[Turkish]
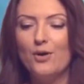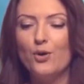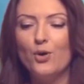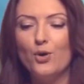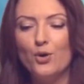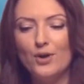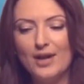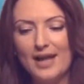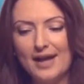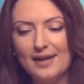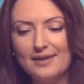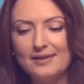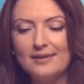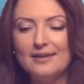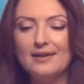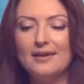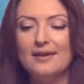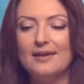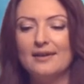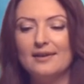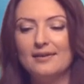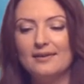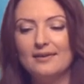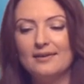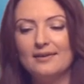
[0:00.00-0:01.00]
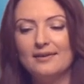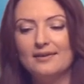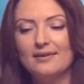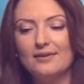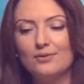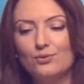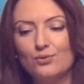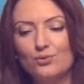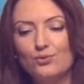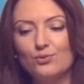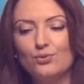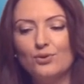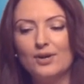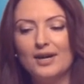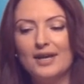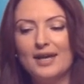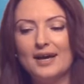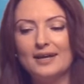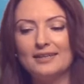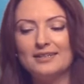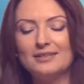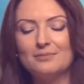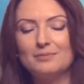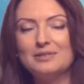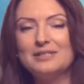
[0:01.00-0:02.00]
Öğlen e, günlük
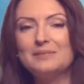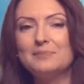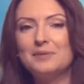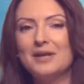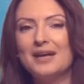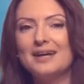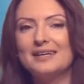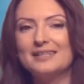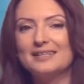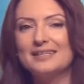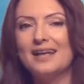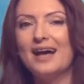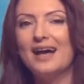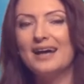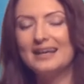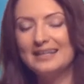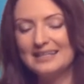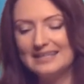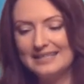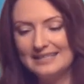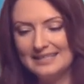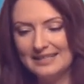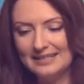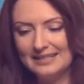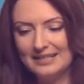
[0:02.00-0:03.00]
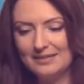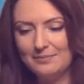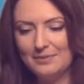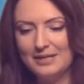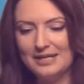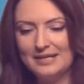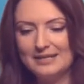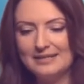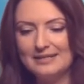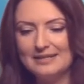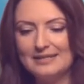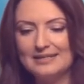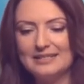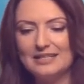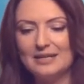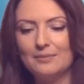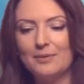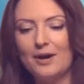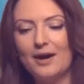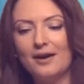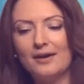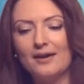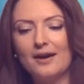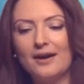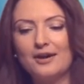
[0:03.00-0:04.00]
hayatımız biraz daha hızlanabilir.
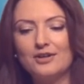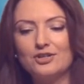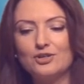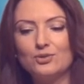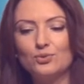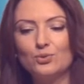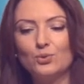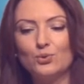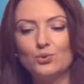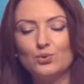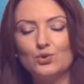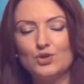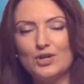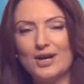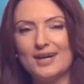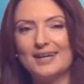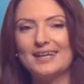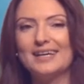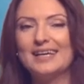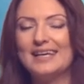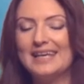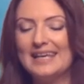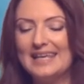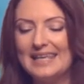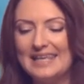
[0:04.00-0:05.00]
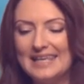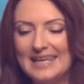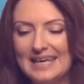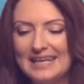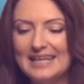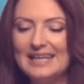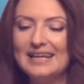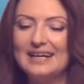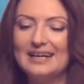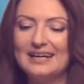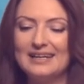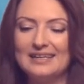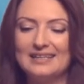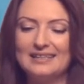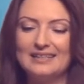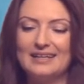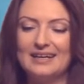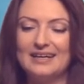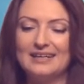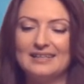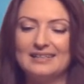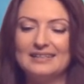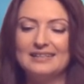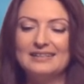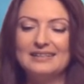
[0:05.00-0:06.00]
Sabaha karşı doğacak yeni
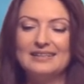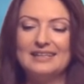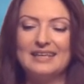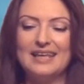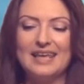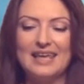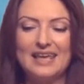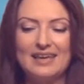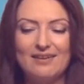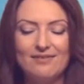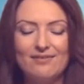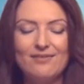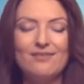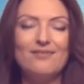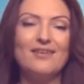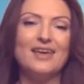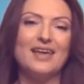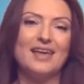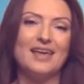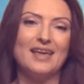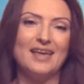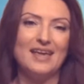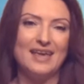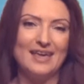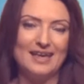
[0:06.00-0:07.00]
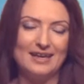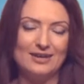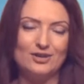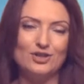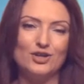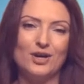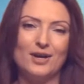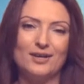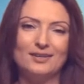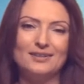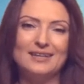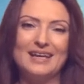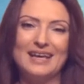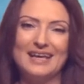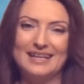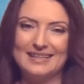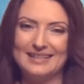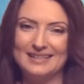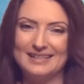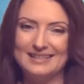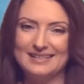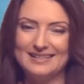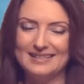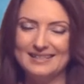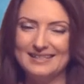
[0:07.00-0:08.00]
ayın keyifli ve heyecanlı
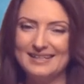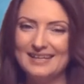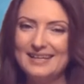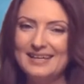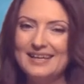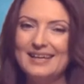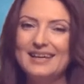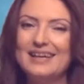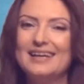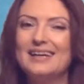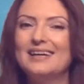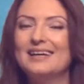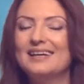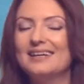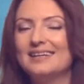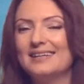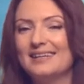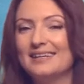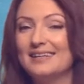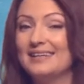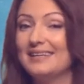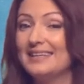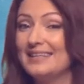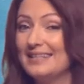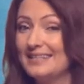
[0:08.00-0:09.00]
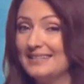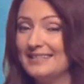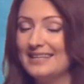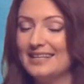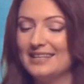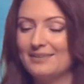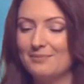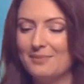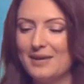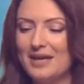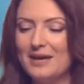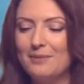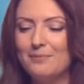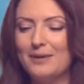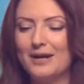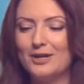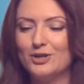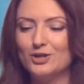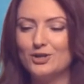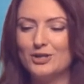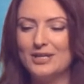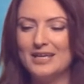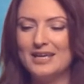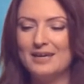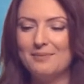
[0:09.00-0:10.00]
etkisini e, hissetmeye
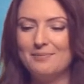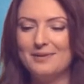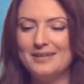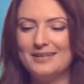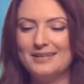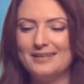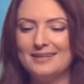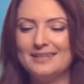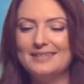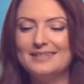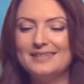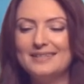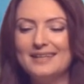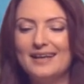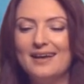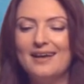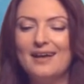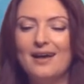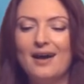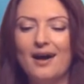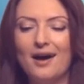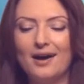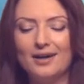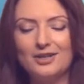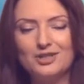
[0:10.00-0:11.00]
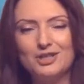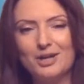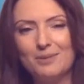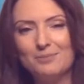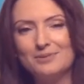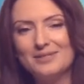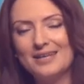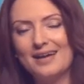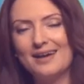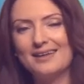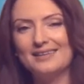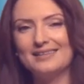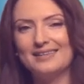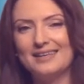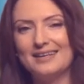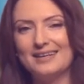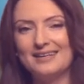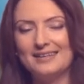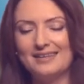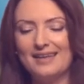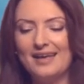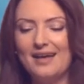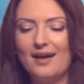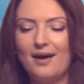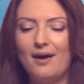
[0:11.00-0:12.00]
başlayabiliriz. Akşam
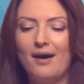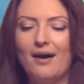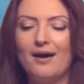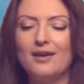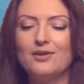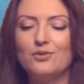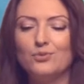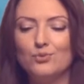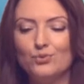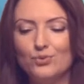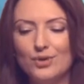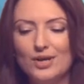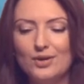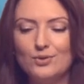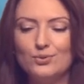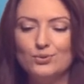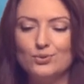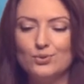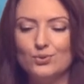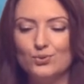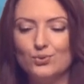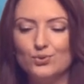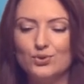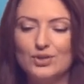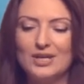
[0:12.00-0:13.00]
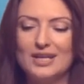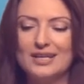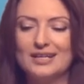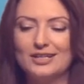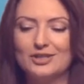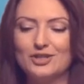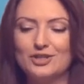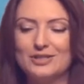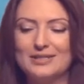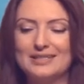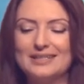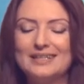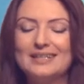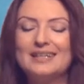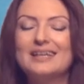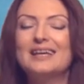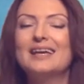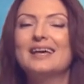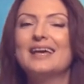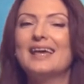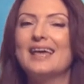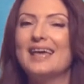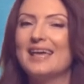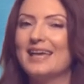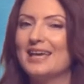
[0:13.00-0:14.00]
saatlerinde Ay-Uranüs üçgen açısı
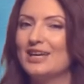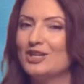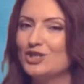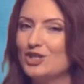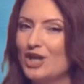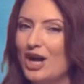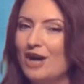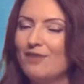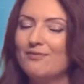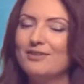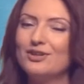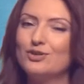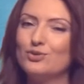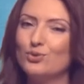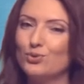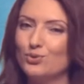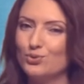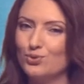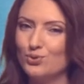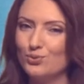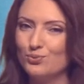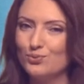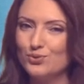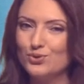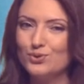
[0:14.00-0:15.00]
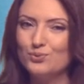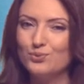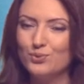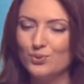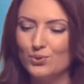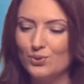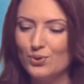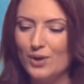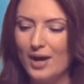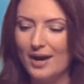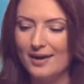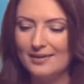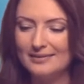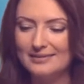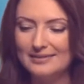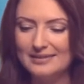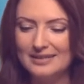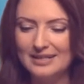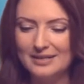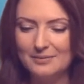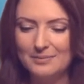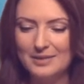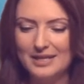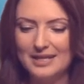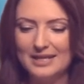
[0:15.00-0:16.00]
heyecan ve coşkumuzu bugün
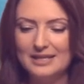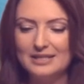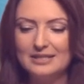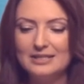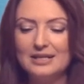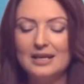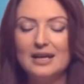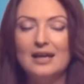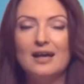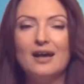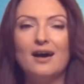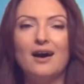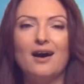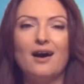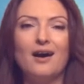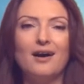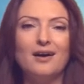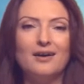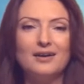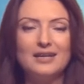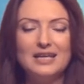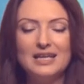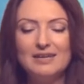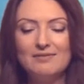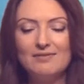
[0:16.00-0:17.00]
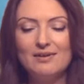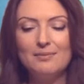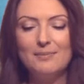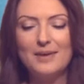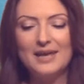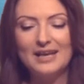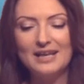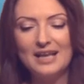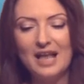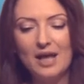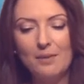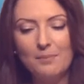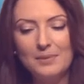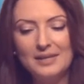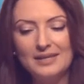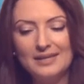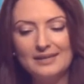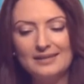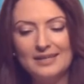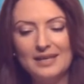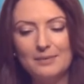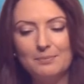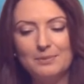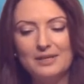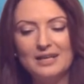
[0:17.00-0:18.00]
arttırabilir. Ani ve
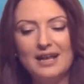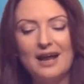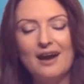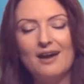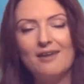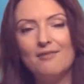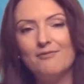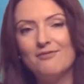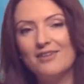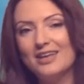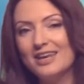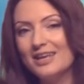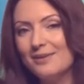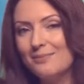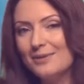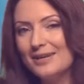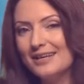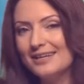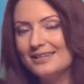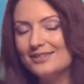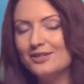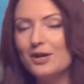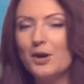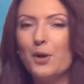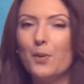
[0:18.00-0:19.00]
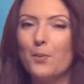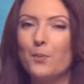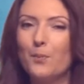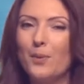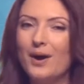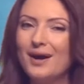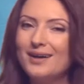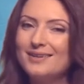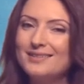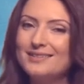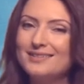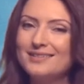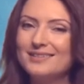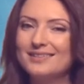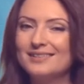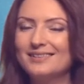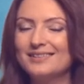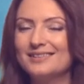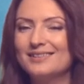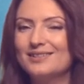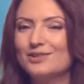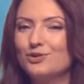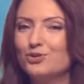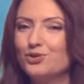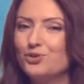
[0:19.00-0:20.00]
beklenmedik tepkiler verebilir. Bazı
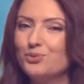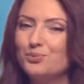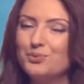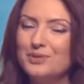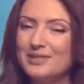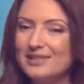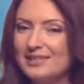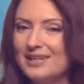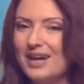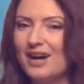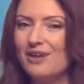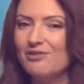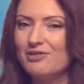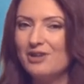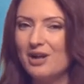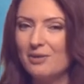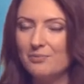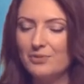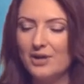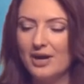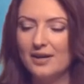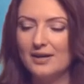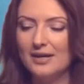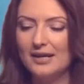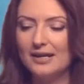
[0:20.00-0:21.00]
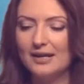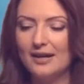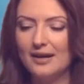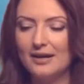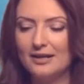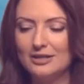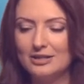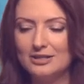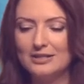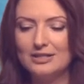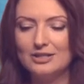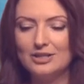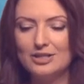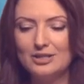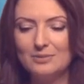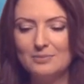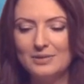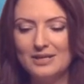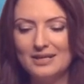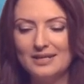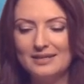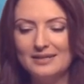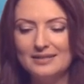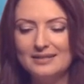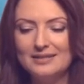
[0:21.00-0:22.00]
e, sürpriz kavramlarla
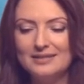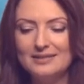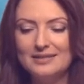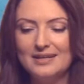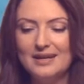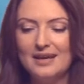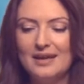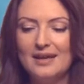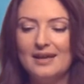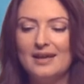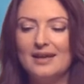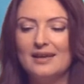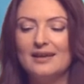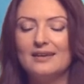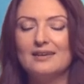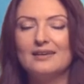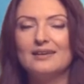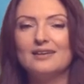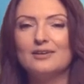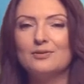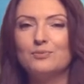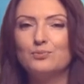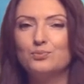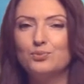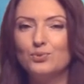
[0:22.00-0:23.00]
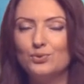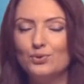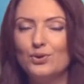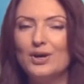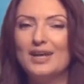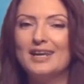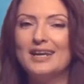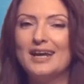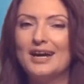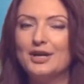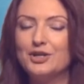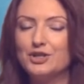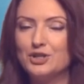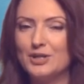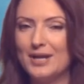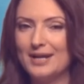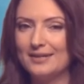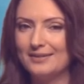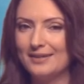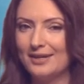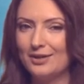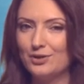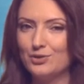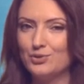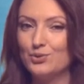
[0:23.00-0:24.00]
karşılaşabiliriz. E, bu
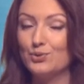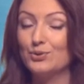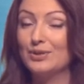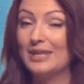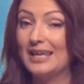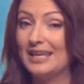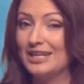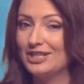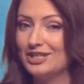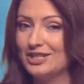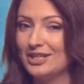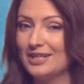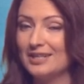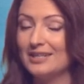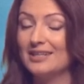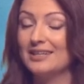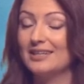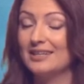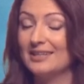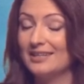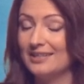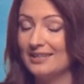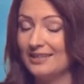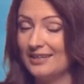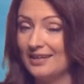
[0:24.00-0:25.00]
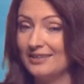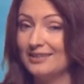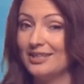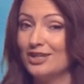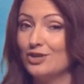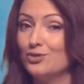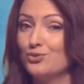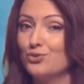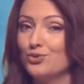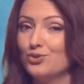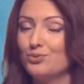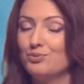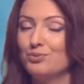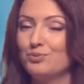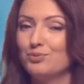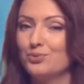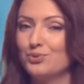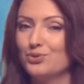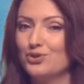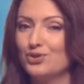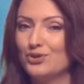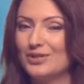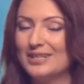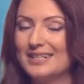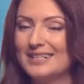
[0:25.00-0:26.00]
enerjiler daha çok değişik e, ateş grubu
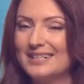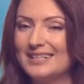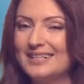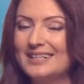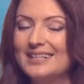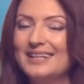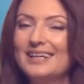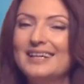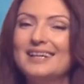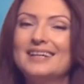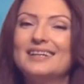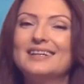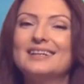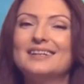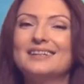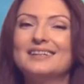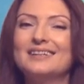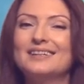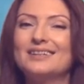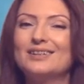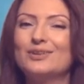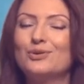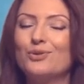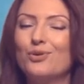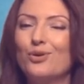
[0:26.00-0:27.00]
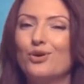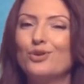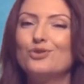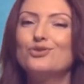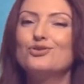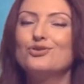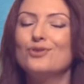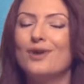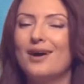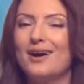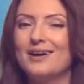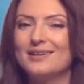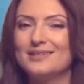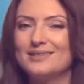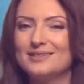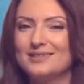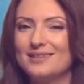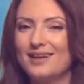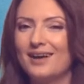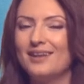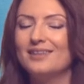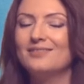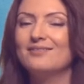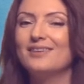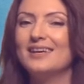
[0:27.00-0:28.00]
burçları, e, koç,
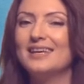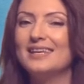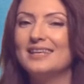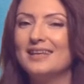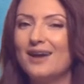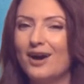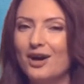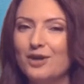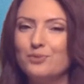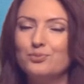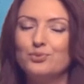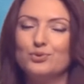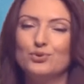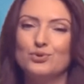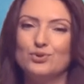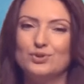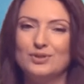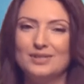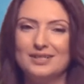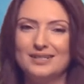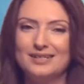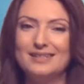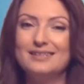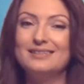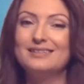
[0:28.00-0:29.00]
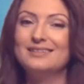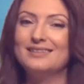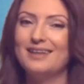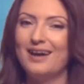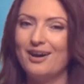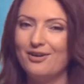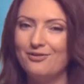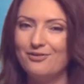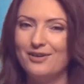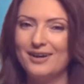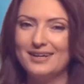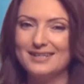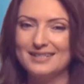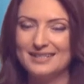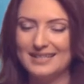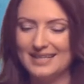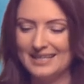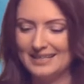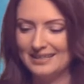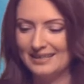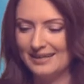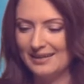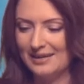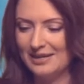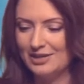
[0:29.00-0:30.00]
aslan ve yay burçlarını daha fazla
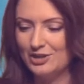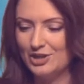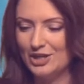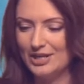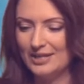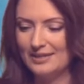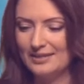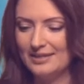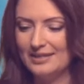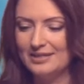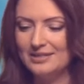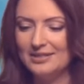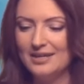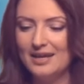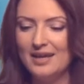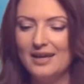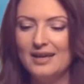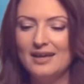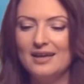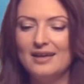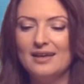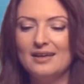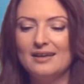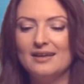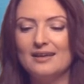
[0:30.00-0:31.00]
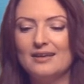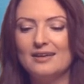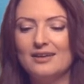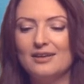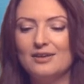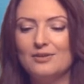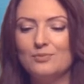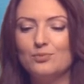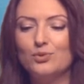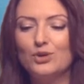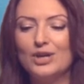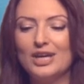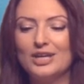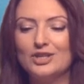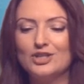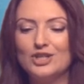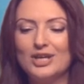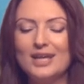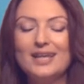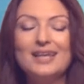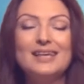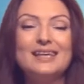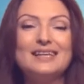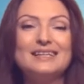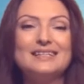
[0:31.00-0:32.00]
etkileyecektir. E, bu
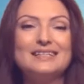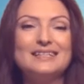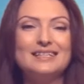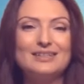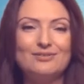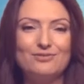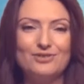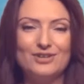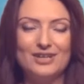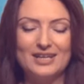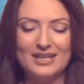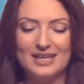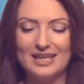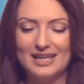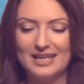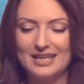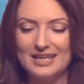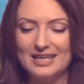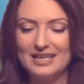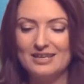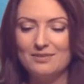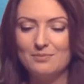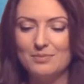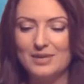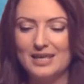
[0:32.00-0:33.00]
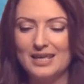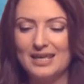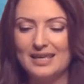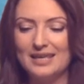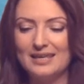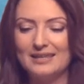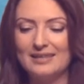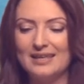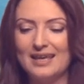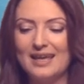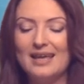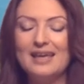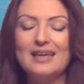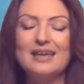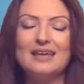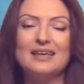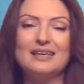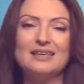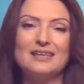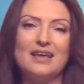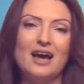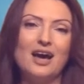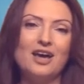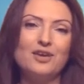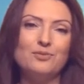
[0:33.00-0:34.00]
gece 02.22'de
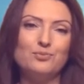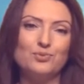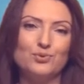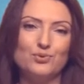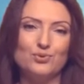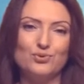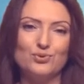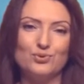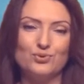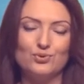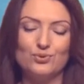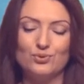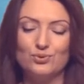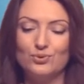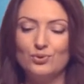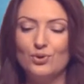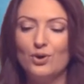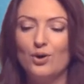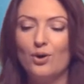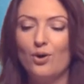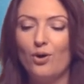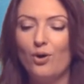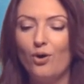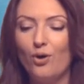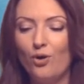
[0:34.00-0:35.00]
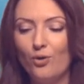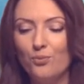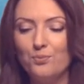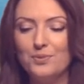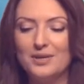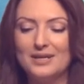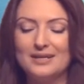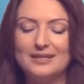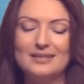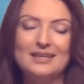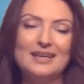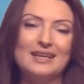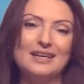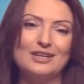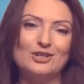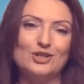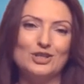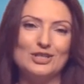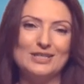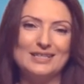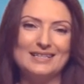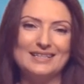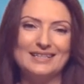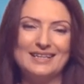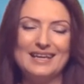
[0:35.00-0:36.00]
yay burcunun 11
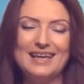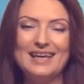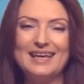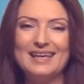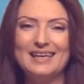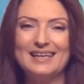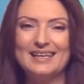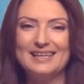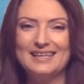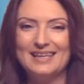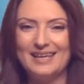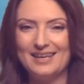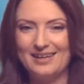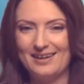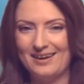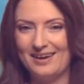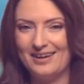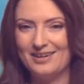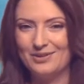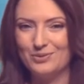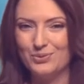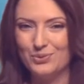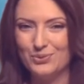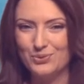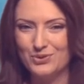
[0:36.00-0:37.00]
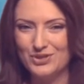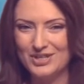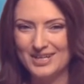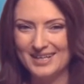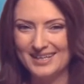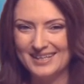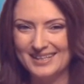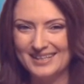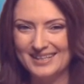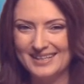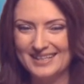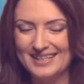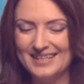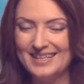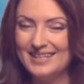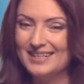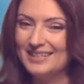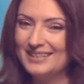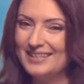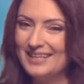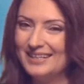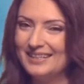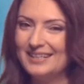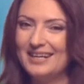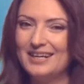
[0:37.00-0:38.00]
derecesinde yeni ay doğacak.
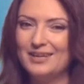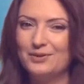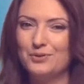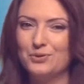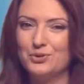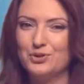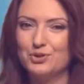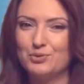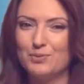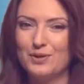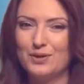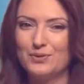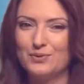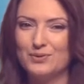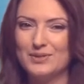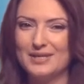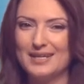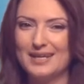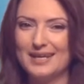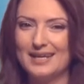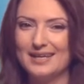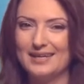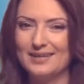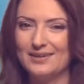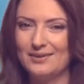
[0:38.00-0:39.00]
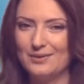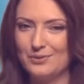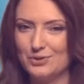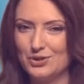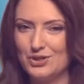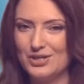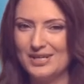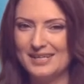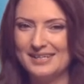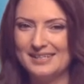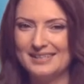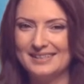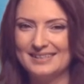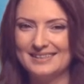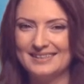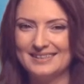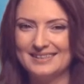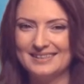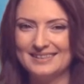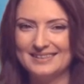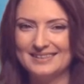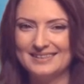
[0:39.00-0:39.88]
Yarın tekrar görüşmek üzere. Hoşçakalın.